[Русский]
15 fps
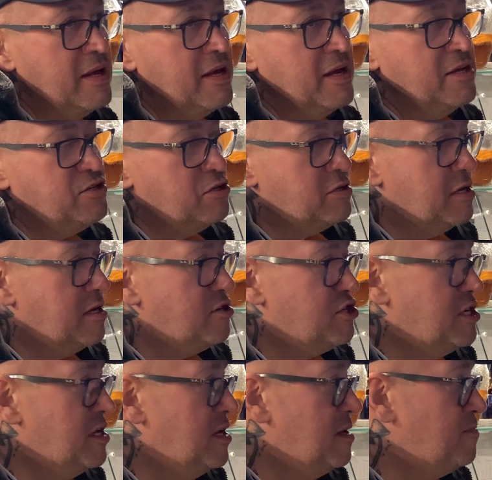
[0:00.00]
И что-то
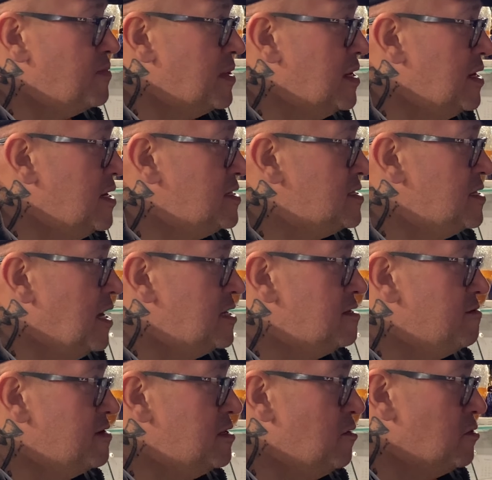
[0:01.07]
решили э, снять
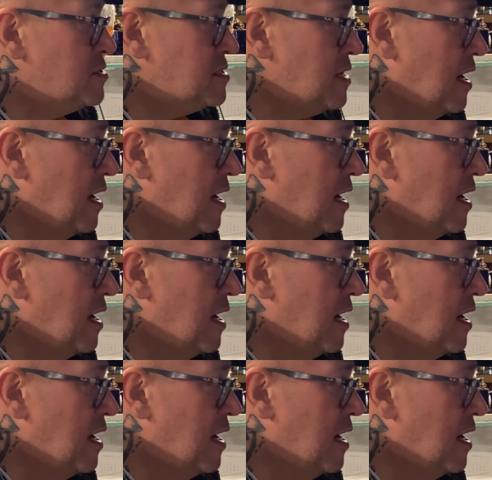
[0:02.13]
видос.